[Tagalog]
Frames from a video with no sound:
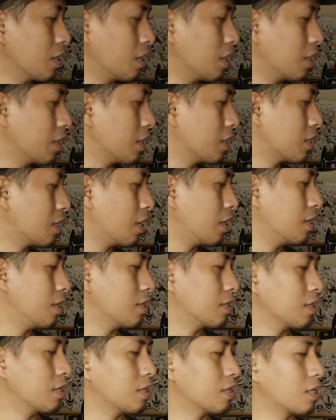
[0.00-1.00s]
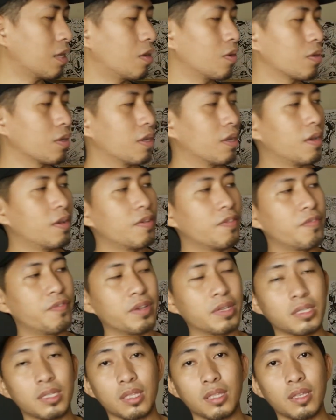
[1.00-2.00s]
naglagay tayo ng tinatawag na
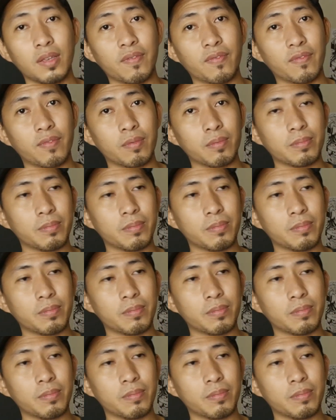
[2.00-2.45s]
fixative.